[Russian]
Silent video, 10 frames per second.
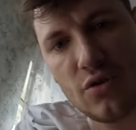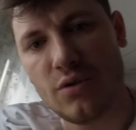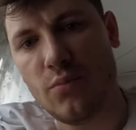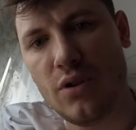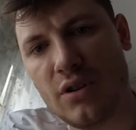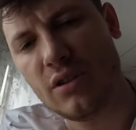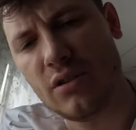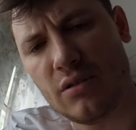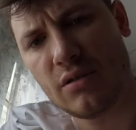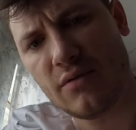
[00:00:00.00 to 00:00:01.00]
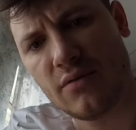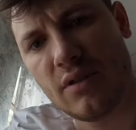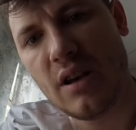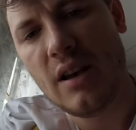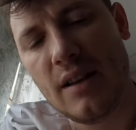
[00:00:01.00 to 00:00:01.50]
ничего не больно.
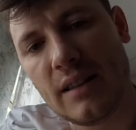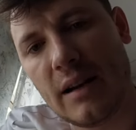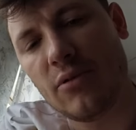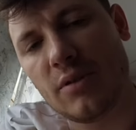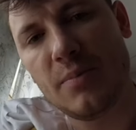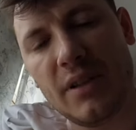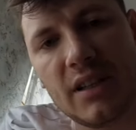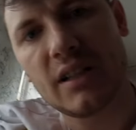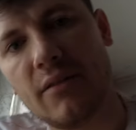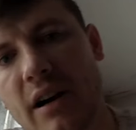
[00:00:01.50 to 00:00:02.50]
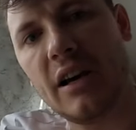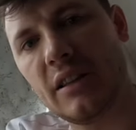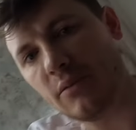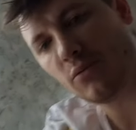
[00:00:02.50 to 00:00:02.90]
Там вот перекрывает,